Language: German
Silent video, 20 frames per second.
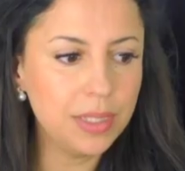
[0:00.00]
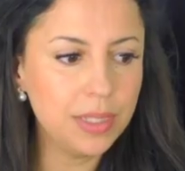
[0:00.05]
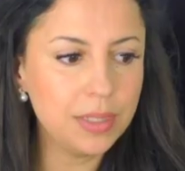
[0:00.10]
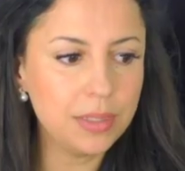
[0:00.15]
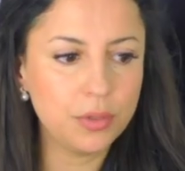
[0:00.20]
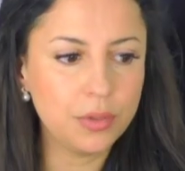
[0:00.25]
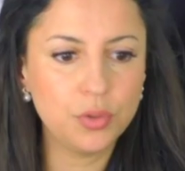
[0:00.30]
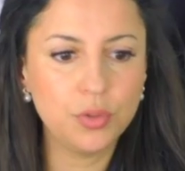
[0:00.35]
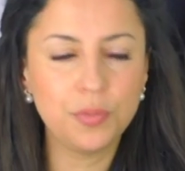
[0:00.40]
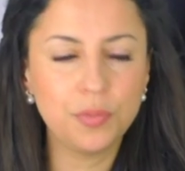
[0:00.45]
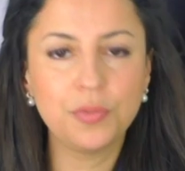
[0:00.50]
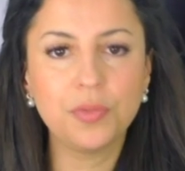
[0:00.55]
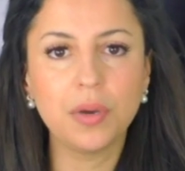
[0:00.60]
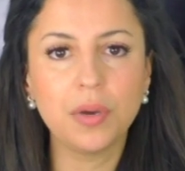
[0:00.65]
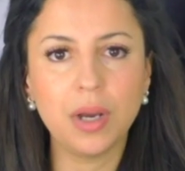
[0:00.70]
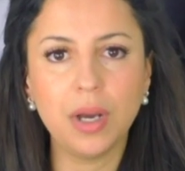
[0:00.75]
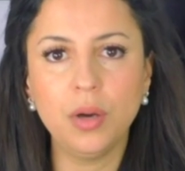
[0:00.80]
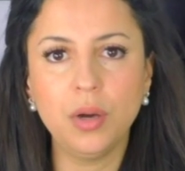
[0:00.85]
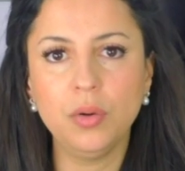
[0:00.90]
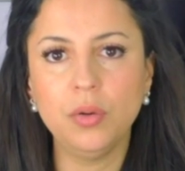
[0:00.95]
nicht der Typ
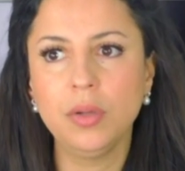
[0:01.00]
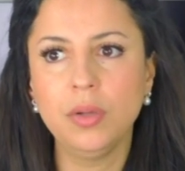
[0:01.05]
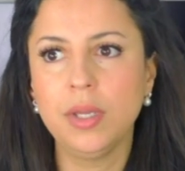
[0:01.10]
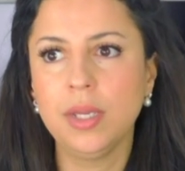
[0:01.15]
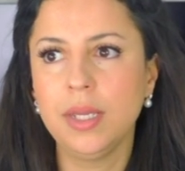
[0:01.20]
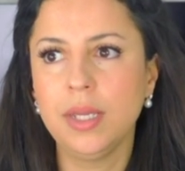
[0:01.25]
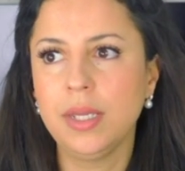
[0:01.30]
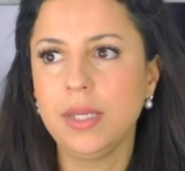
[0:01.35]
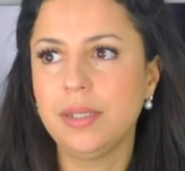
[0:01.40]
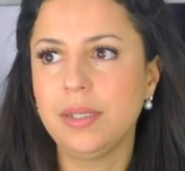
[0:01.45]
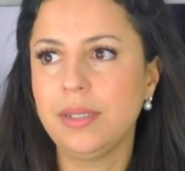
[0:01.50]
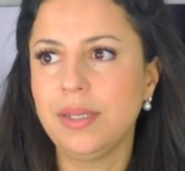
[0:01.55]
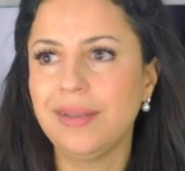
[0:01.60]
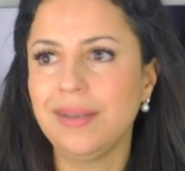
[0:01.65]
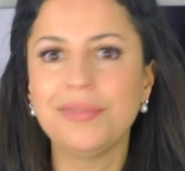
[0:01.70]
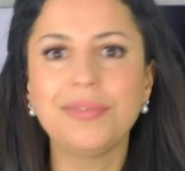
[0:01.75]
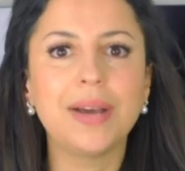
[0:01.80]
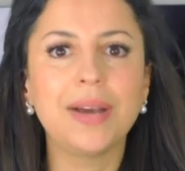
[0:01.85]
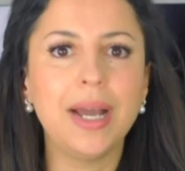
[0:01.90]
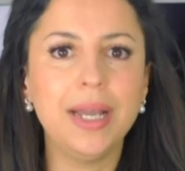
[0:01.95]
Frau, der
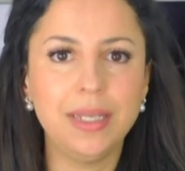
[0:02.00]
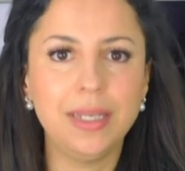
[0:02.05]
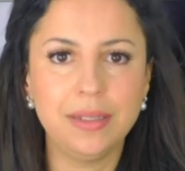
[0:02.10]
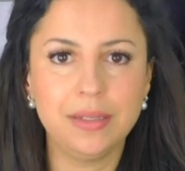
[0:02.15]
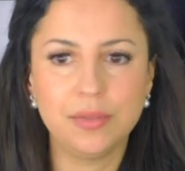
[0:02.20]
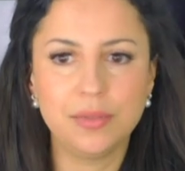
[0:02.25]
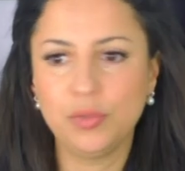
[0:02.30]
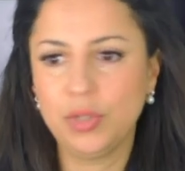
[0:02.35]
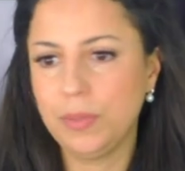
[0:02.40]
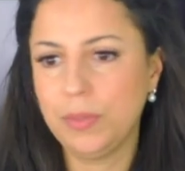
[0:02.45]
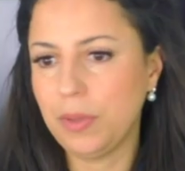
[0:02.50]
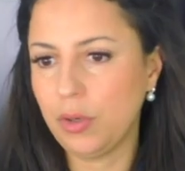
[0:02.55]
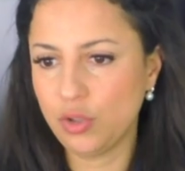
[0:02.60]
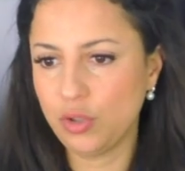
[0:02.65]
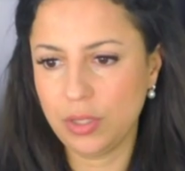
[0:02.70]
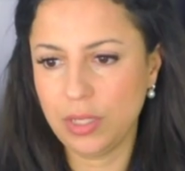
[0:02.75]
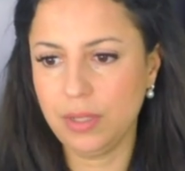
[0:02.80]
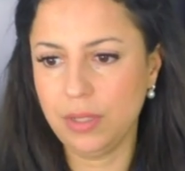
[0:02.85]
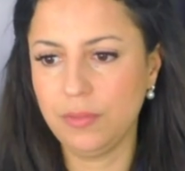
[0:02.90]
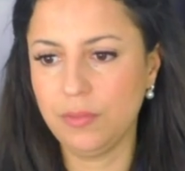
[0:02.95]
frei ist, wo die
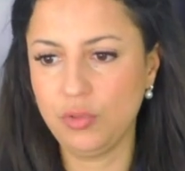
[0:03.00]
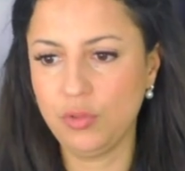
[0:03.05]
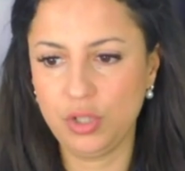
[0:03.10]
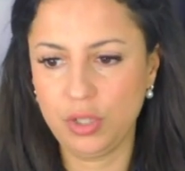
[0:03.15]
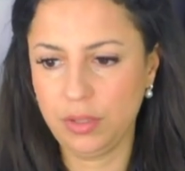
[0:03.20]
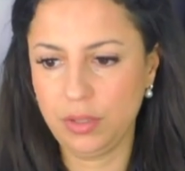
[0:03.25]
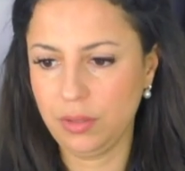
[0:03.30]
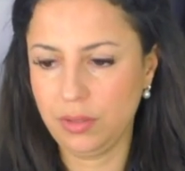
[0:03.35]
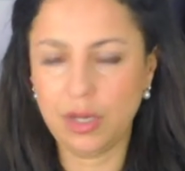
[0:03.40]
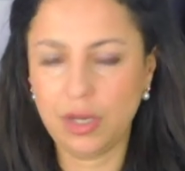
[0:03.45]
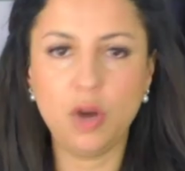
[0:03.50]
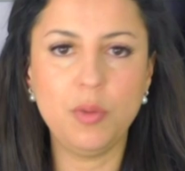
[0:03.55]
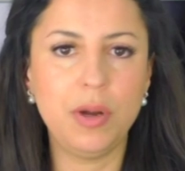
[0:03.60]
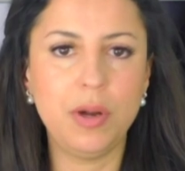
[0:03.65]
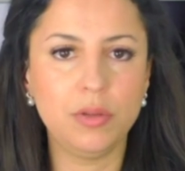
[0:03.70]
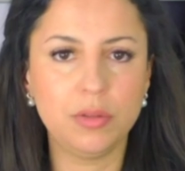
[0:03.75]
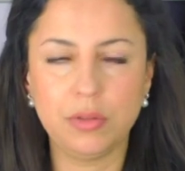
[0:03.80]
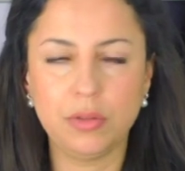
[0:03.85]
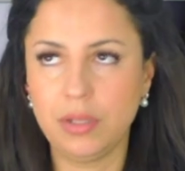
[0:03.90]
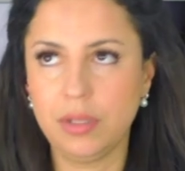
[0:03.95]
Baustelle, wo ich ein
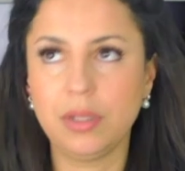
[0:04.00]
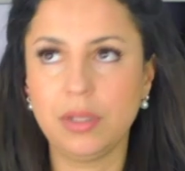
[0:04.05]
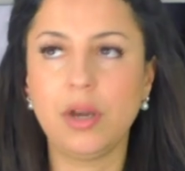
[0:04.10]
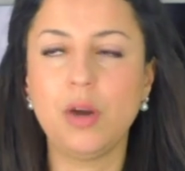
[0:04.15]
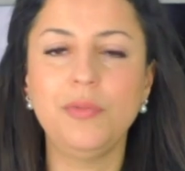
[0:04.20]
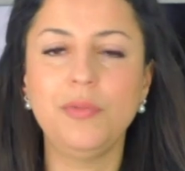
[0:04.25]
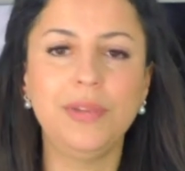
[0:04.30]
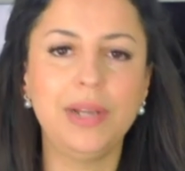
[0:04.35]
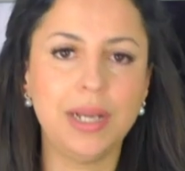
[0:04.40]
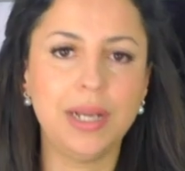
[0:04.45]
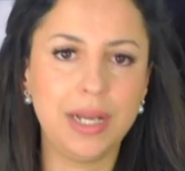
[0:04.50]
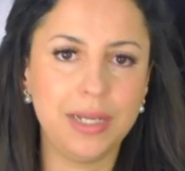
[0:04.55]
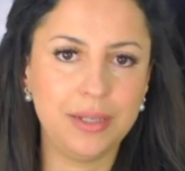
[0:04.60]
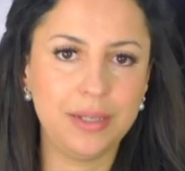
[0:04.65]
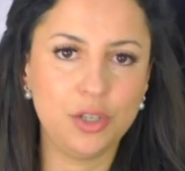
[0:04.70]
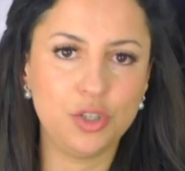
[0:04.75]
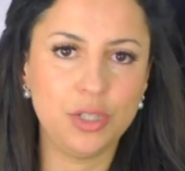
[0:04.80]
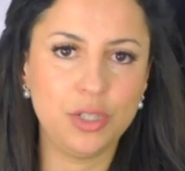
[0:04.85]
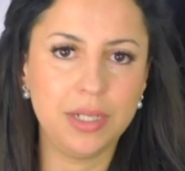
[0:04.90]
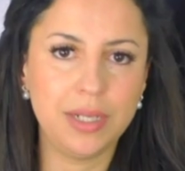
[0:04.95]
Traumhaus oder eine Traumvilla gerade
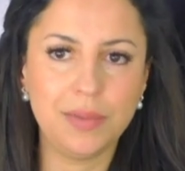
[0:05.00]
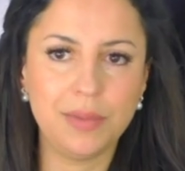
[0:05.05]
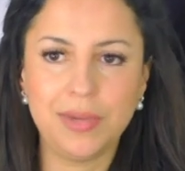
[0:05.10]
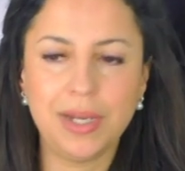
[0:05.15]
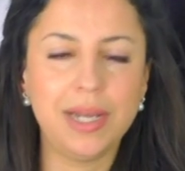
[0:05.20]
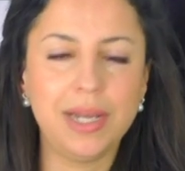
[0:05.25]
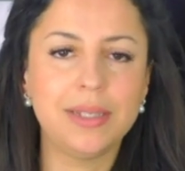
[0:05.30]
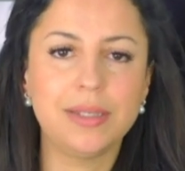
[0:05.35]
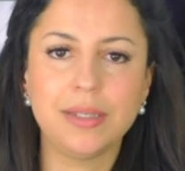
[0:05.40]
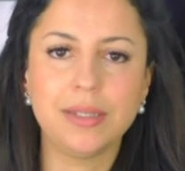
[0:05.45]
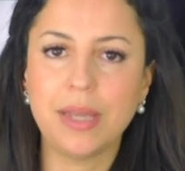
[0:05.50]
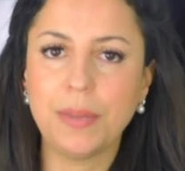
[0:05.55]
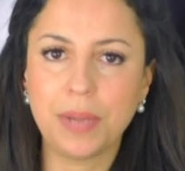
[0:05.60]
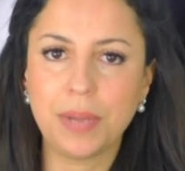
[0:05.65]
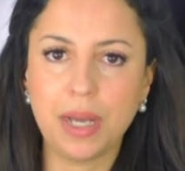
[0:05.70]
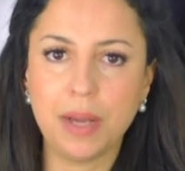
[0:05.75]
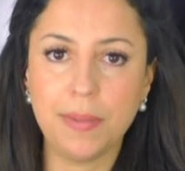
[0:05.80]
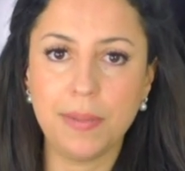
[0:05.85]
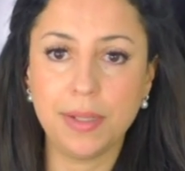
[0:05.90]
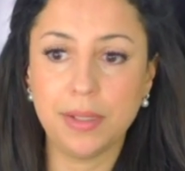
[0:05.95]
da stehen habe, weil alles ist
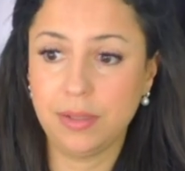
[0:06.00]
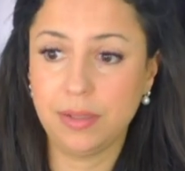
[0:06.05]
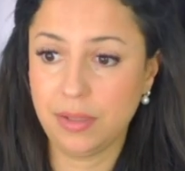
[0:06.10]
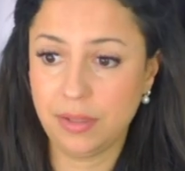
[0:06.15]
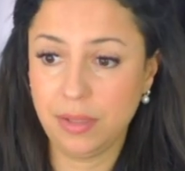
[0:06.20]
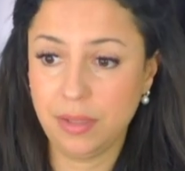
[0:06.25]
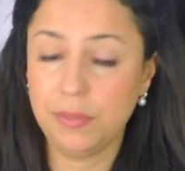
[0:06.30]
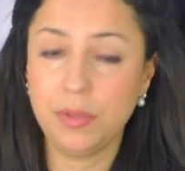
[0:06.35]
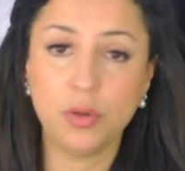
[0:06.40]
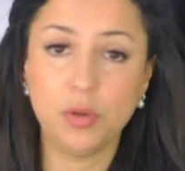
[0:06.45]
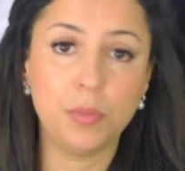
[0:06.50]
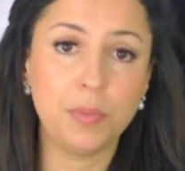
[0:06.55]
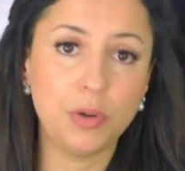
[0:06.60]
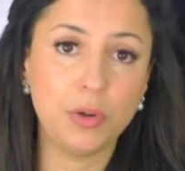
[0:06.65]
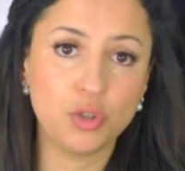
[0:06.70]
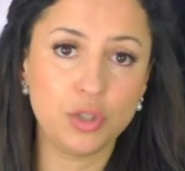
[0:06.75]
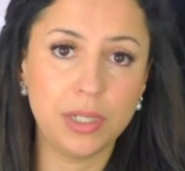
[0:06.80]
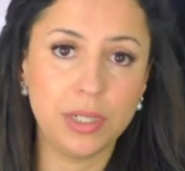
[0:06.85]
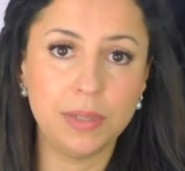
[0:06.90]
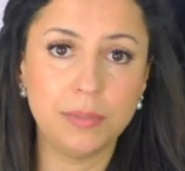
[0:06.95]
abgearbeitet. Das sind immer noch
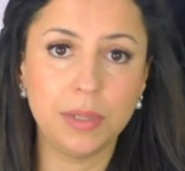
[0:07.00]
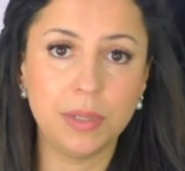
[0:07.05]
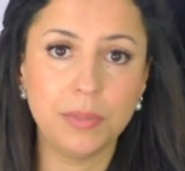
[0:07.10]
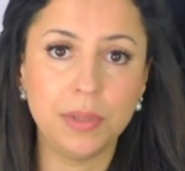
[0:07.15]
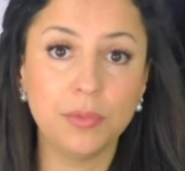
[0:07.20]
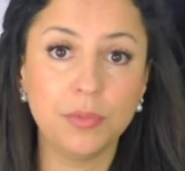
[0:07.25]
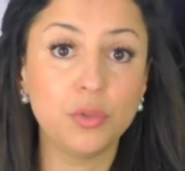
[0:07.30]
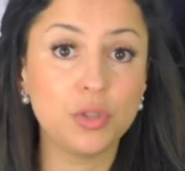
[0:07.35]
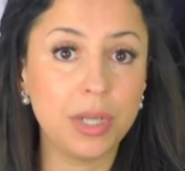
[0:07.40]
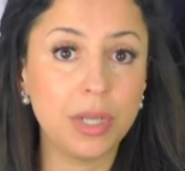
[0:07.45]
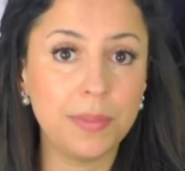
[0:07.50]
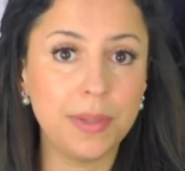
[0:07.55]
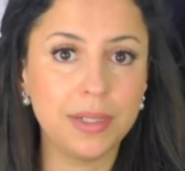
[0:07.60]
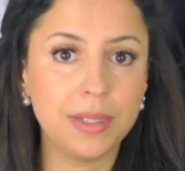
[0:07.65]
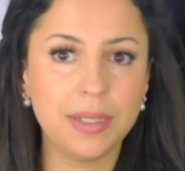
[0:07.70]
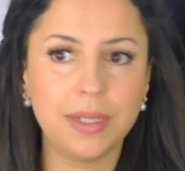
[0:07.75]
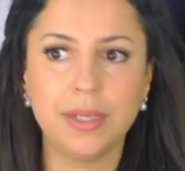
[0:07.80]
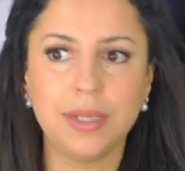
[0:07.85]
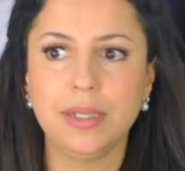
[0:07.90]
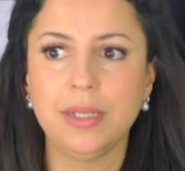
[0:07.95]
Baustellen bei mir, wo ich
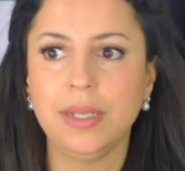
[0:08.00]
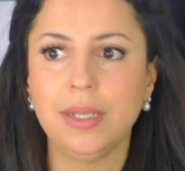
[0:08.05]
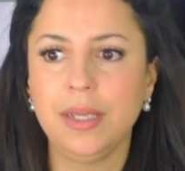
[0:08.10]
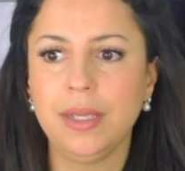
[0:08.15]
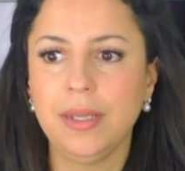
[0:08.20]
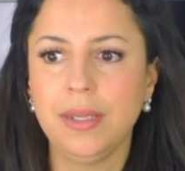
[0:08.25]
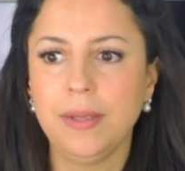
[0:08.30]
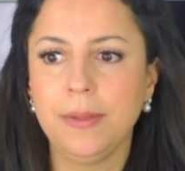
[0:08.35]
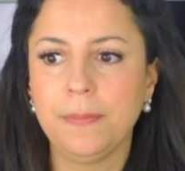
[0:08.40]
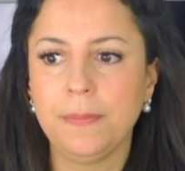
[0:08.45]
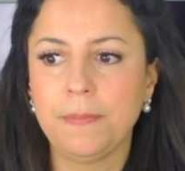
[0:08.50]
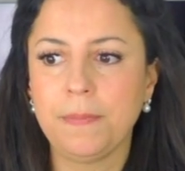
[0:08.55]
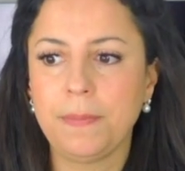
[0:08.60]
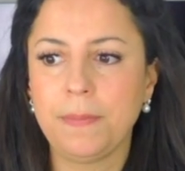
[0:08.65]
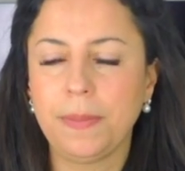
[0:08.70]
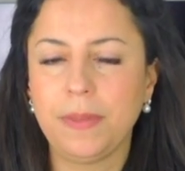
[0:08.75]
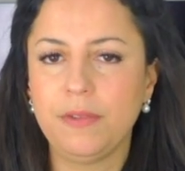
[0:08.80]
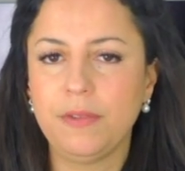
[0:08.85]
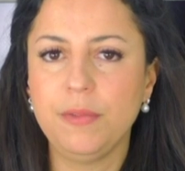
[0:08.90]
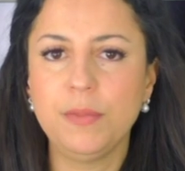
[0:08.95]
arbeiten kann.
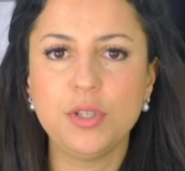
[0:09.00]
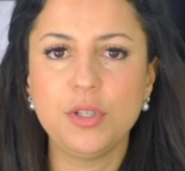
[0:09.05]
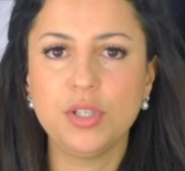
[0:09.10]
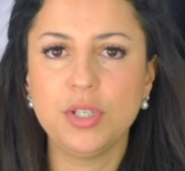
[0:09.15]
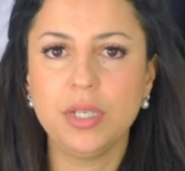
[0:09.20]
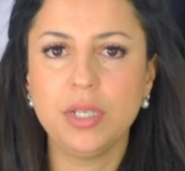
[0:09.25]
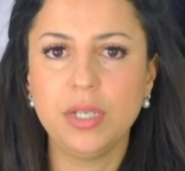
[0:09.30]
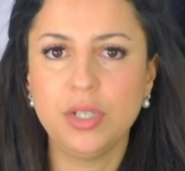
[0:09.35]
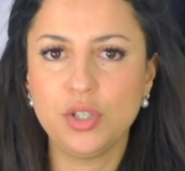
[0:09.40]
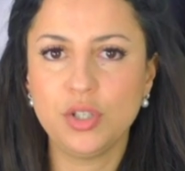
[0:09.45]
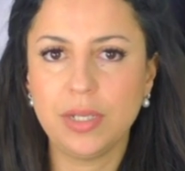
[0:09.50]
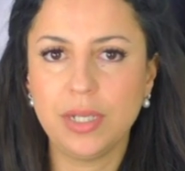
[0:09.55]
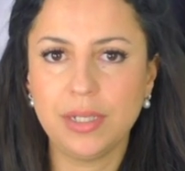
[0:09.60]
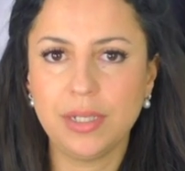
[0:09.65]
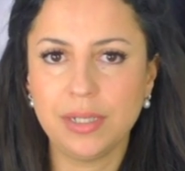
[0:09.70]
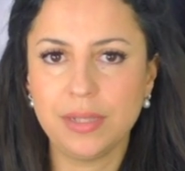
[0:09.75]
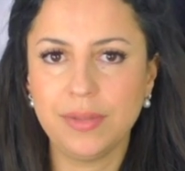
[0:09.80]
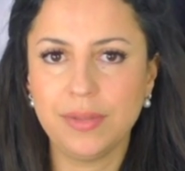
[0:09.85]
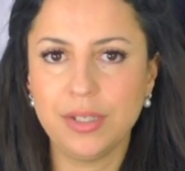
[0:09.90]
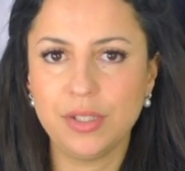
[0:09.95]
Ich will mich nicht hier hinstellen,
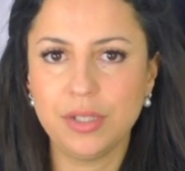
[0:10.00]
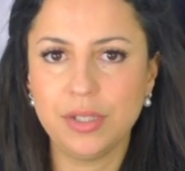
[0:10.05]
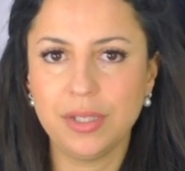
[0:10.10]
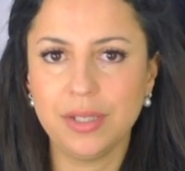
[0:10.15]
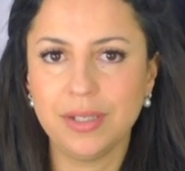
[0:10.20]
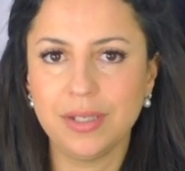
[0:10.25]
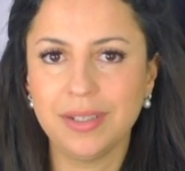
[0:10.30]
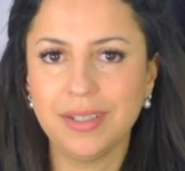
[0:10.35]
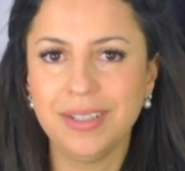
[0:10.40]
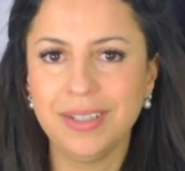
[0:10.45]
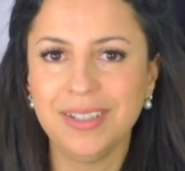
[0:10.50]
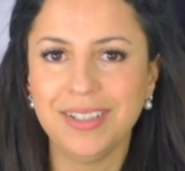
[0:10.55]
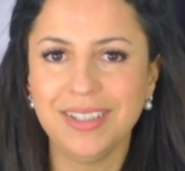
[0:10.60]
als wäre ich hier